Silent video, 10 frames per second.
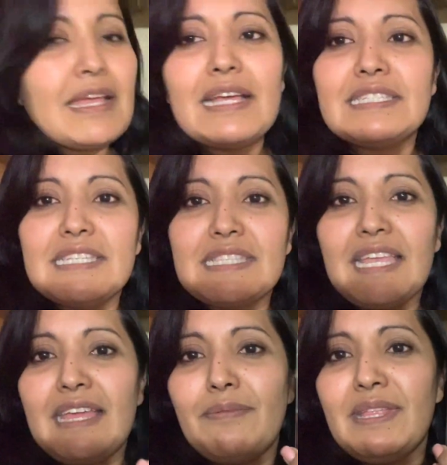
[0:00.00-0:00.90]
que es esta
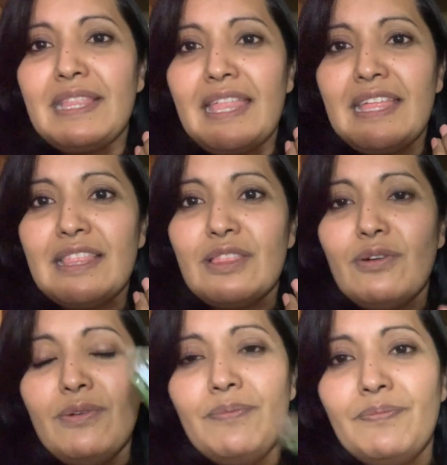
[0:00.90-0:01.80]
hierbita
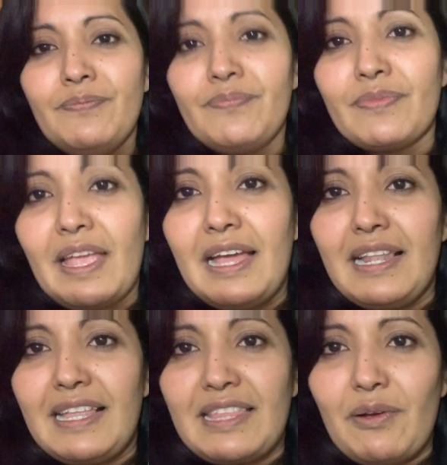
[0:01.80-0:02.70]
adentro. Ah,
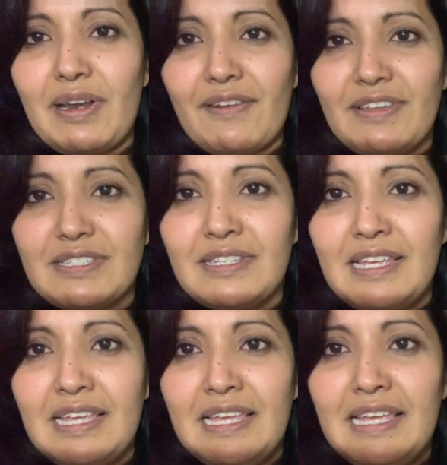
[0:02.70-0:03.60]
la tengo al revés.
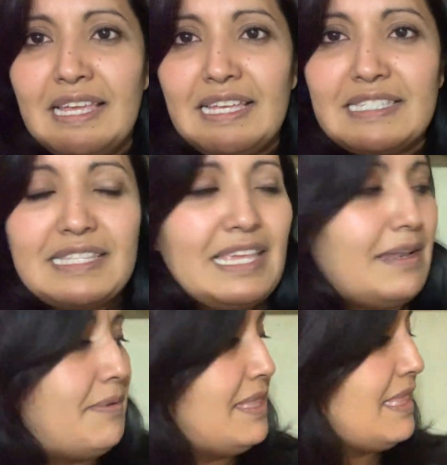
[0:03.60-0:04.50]
Esta
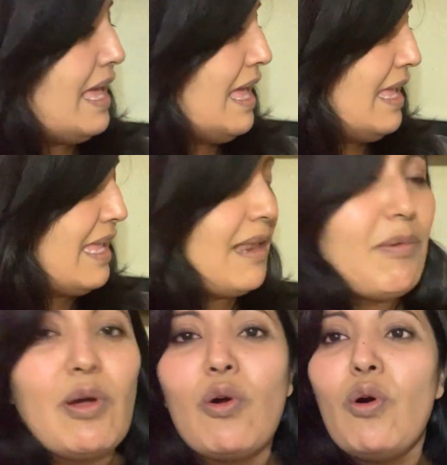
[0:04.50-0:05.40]
hierbita y
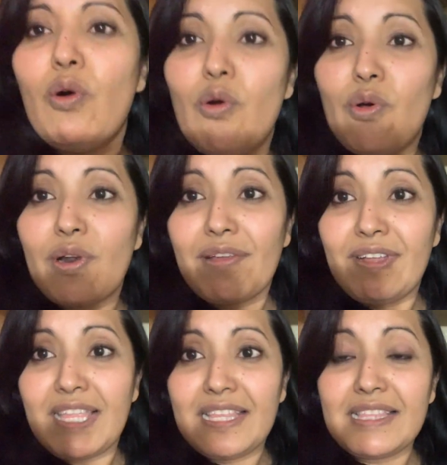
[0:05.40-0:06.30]
luego
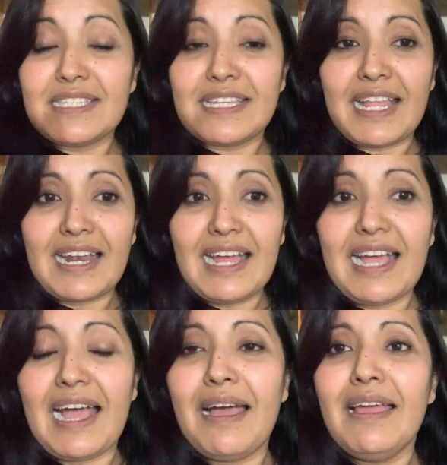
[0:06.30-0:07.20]
rebanaditas de
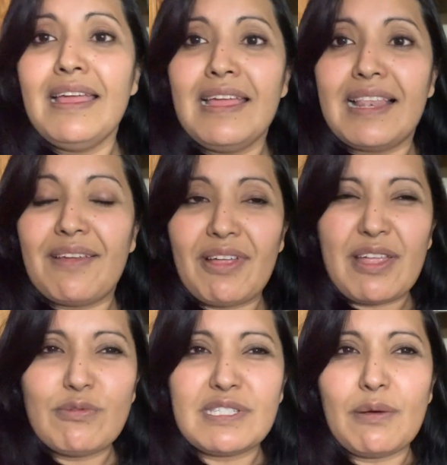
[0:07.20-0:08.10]
naranja. Le va a
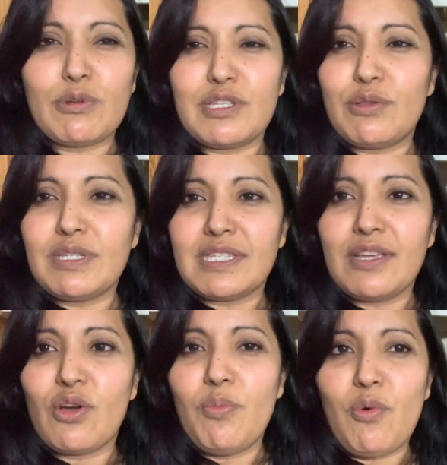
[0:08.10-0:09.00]
dar un saborcito así
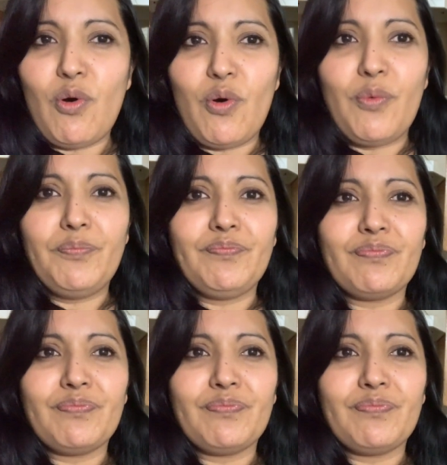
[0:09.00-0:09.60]
como